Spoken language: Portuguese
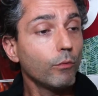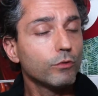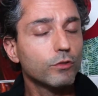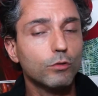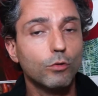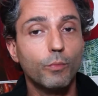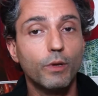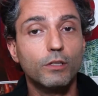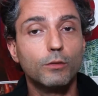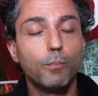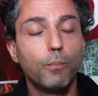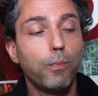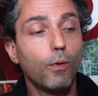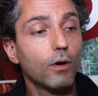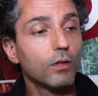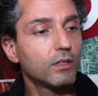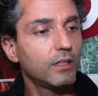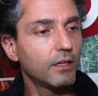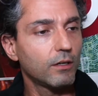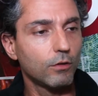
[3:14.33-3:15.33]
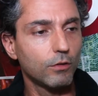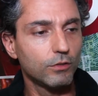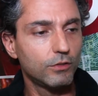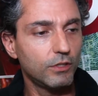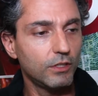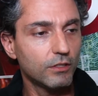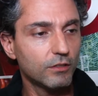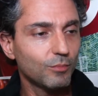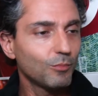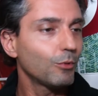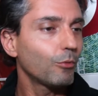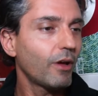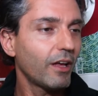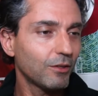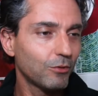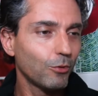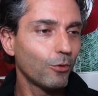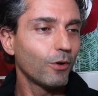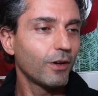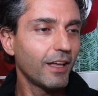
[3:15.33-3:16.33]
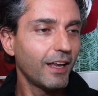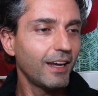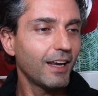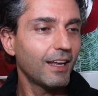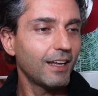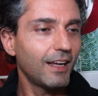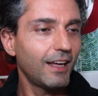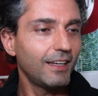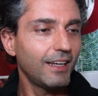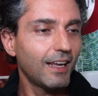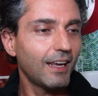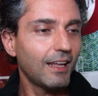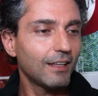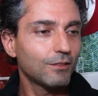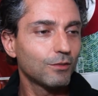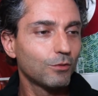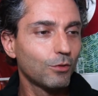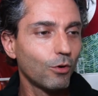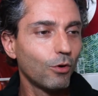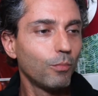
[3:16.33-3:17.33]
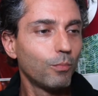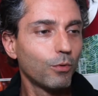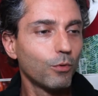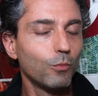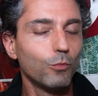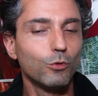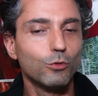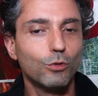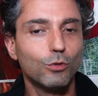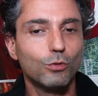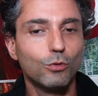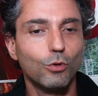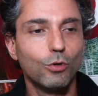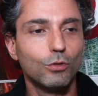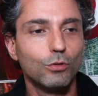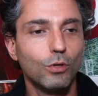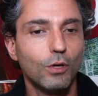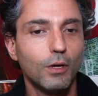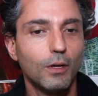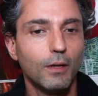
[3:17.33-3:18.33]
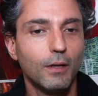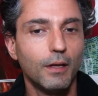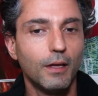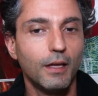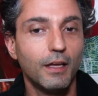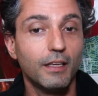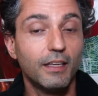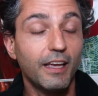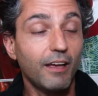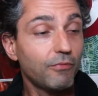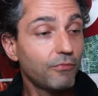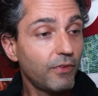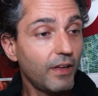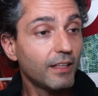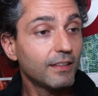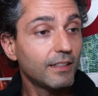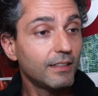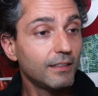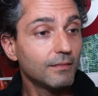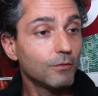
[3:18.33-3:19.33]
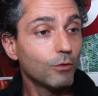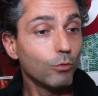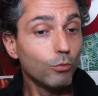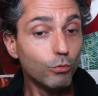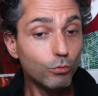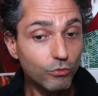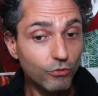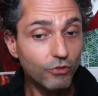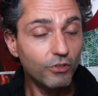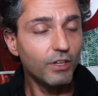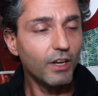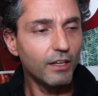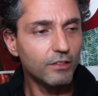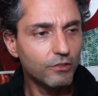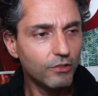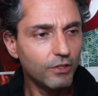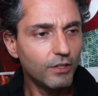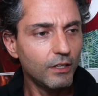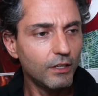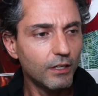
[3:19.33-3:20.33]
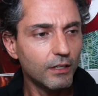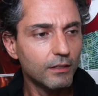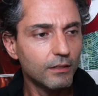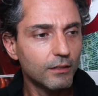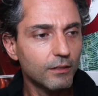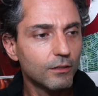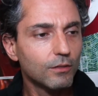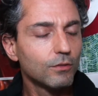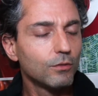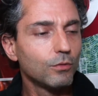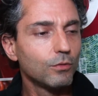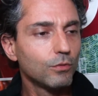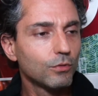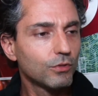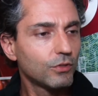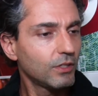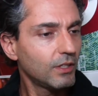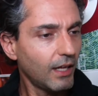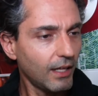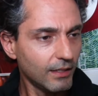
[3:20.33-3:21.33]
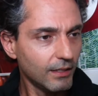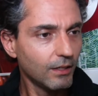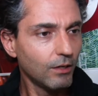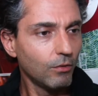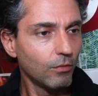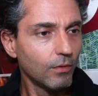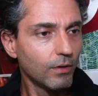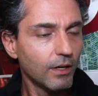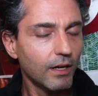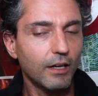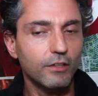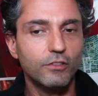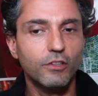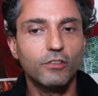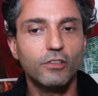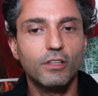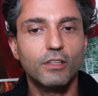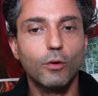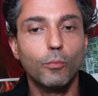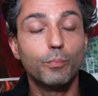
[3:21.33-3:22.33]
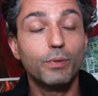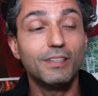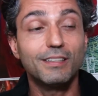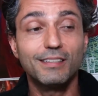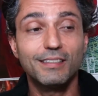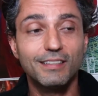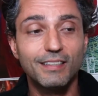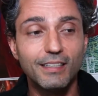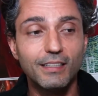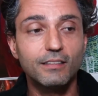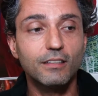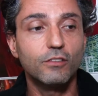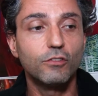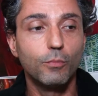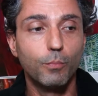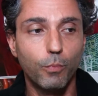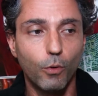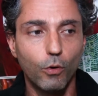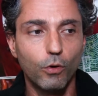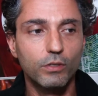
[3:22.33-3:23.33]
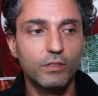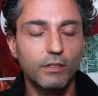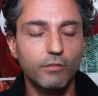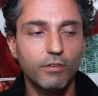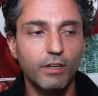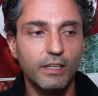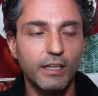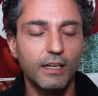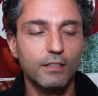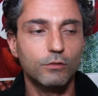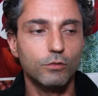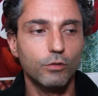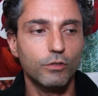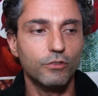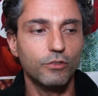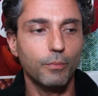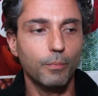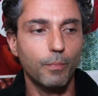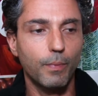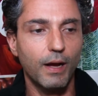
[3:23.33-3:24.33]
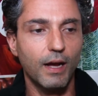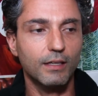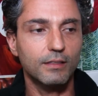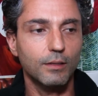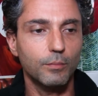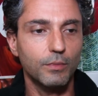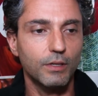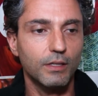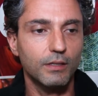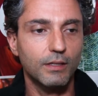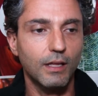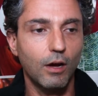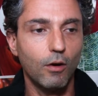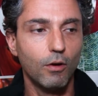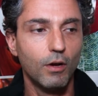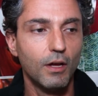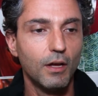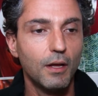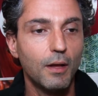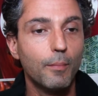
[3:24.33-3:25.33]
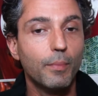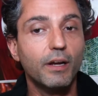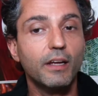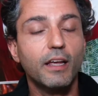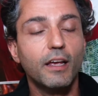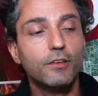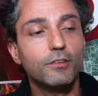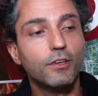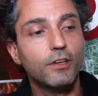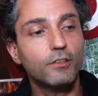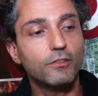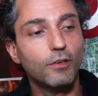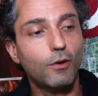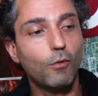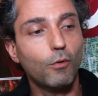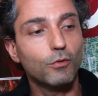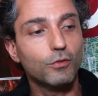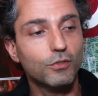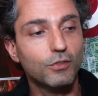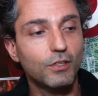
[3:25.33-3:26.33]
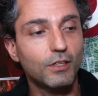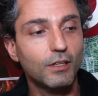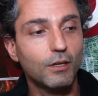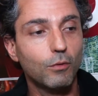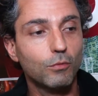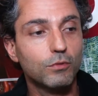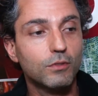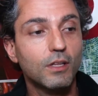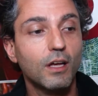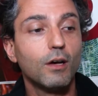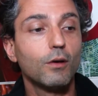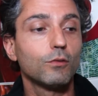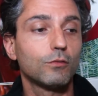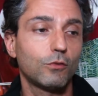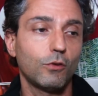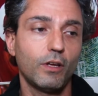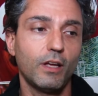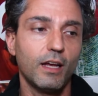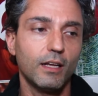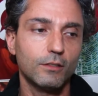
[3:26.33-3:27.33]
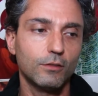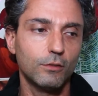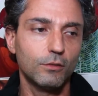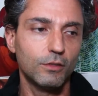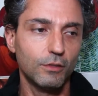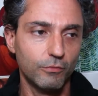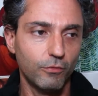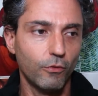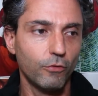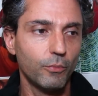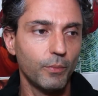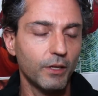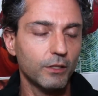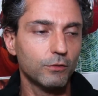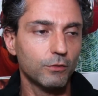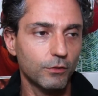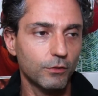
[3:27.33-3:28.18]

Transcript: um instrumento poderosíssimo, não é à toa que ele, ele alastrou para o mundo todo que afeta o dia a dia do cidadão. A gente então precisa de boas avaliações de impacto ambiental para que a gente consiga o tão sonhado desenvolvimento